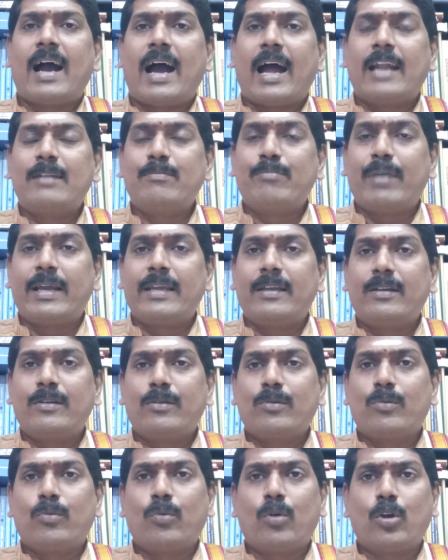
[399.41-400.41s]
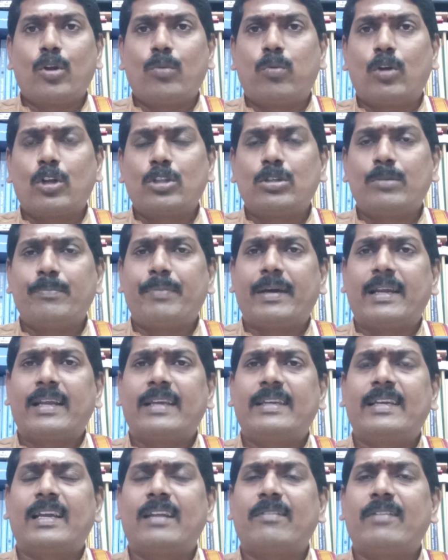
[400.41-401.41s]
அன்பை ஒருபொழுதும் பெற
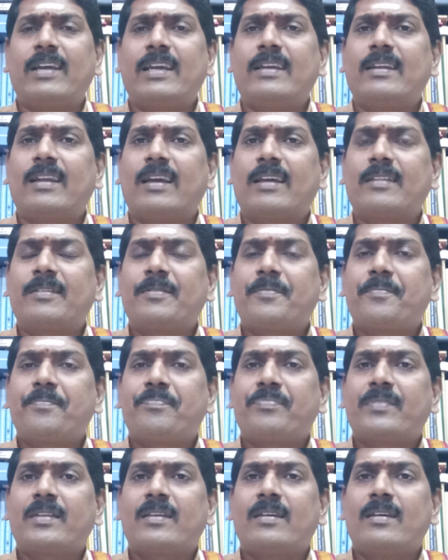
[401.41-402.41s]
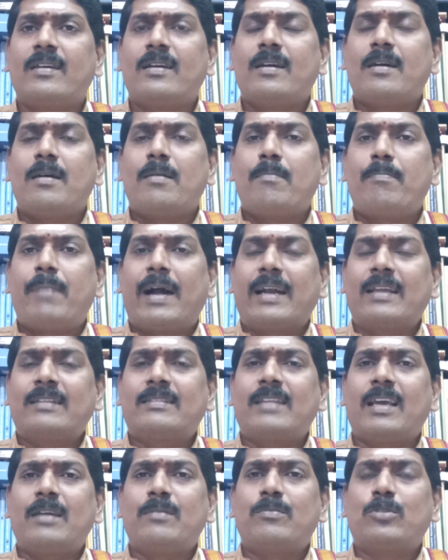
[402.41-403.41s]
இயலவே இயலாது
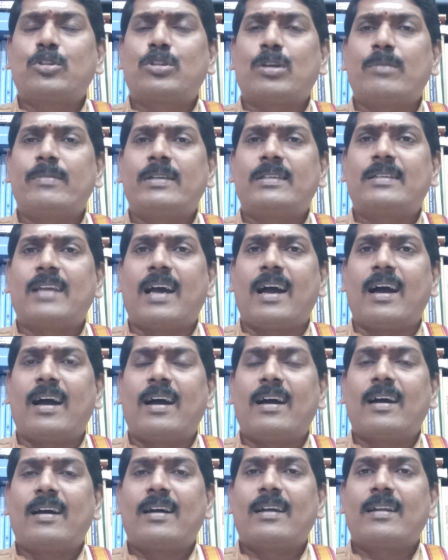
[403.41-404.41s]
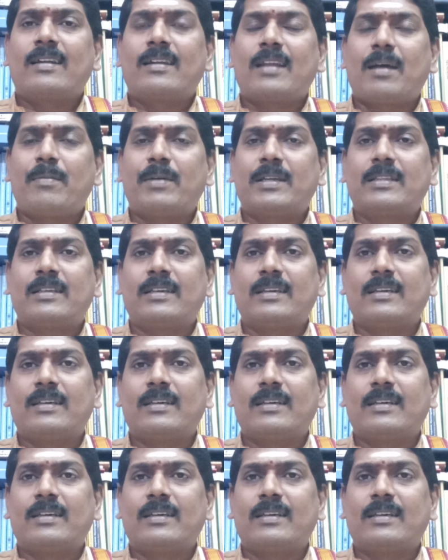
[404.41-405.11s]
பணத்தை முத்தமிட்டா நமது